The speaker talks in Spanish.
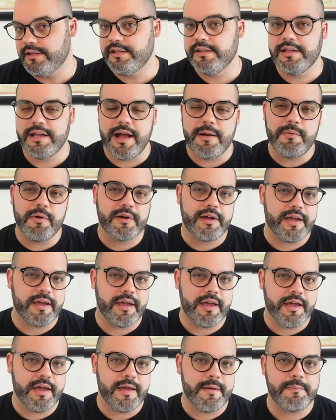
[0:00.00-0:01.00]
y digamos
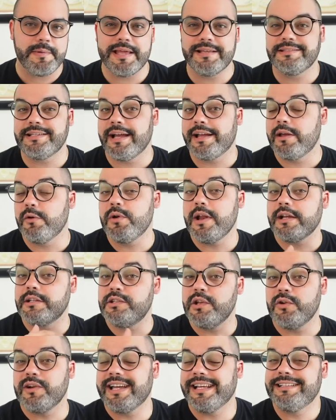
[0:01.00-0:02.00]
que piensas que una
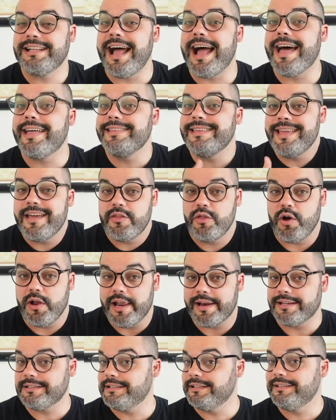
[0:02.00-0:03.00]
acción que está a 10
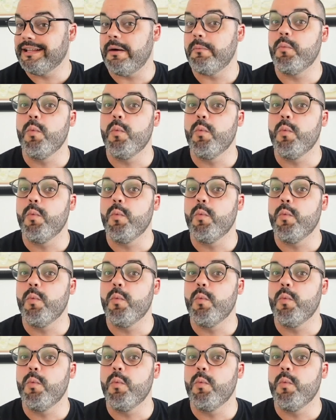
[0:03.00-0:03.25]
dólares está